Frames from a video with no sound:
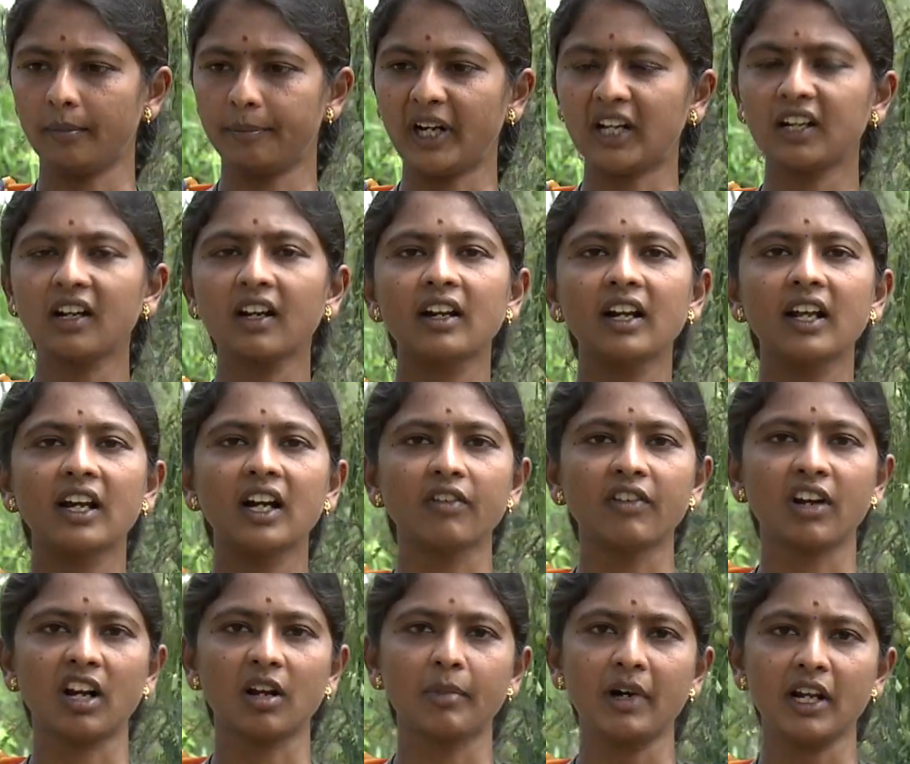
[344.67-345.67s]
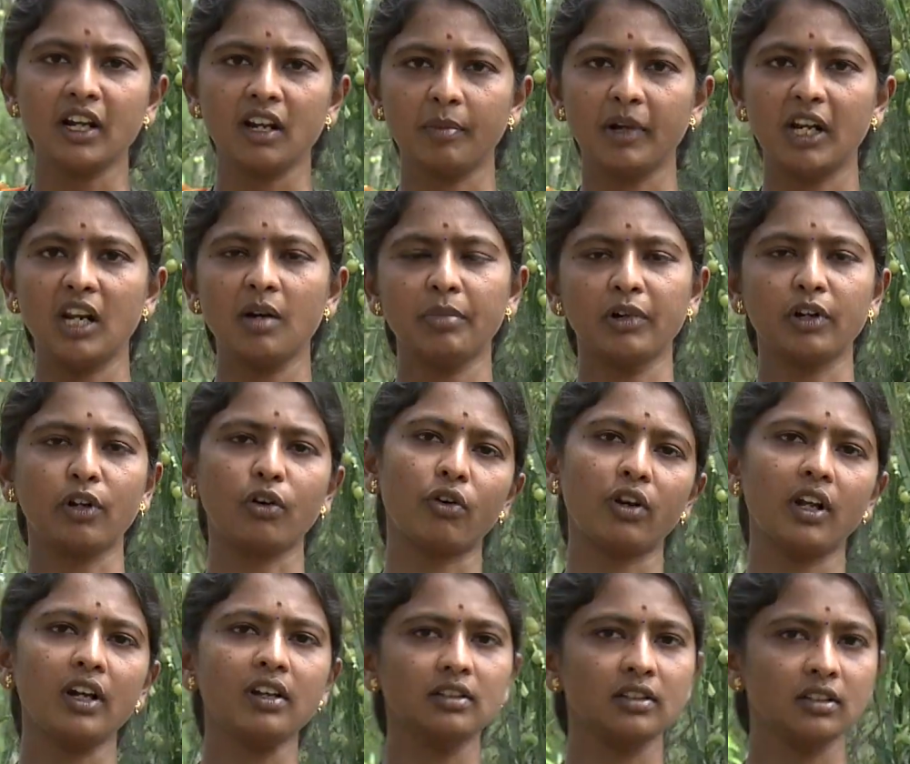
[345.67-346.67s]
பக்க கிளைகள் வர மாதிரி நம்ம என்ன
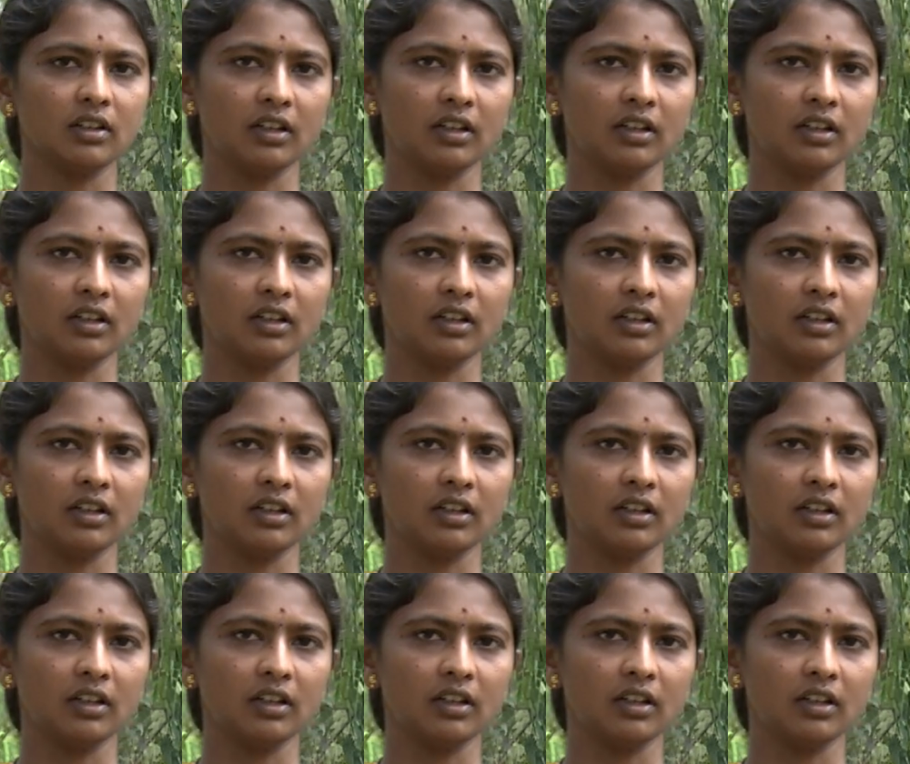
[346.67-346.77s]
பண்ணணும்னா